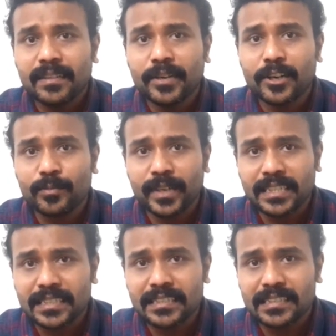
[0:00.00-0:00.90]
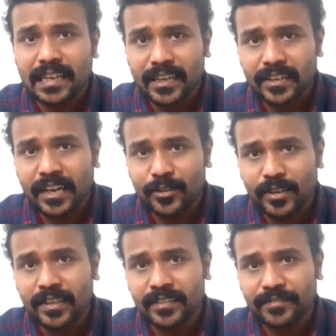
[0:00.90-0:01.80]
இந்த மாதிரி ரொமான்ஸ் சீன்ஸ்
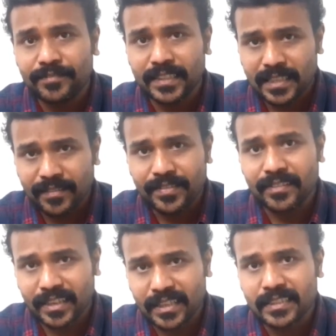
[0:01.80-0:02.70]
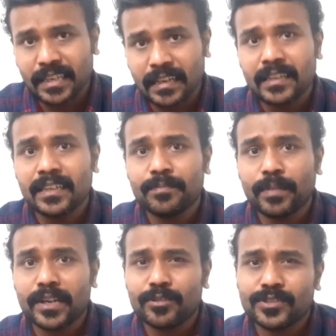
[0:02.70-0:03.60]
நடுவில் ஃபர்ஸ்ட் ஹாஃப்லேயே வர்றதுனால
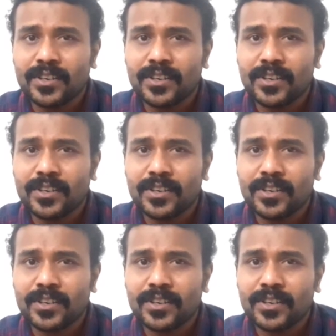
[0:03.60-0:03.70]
படம்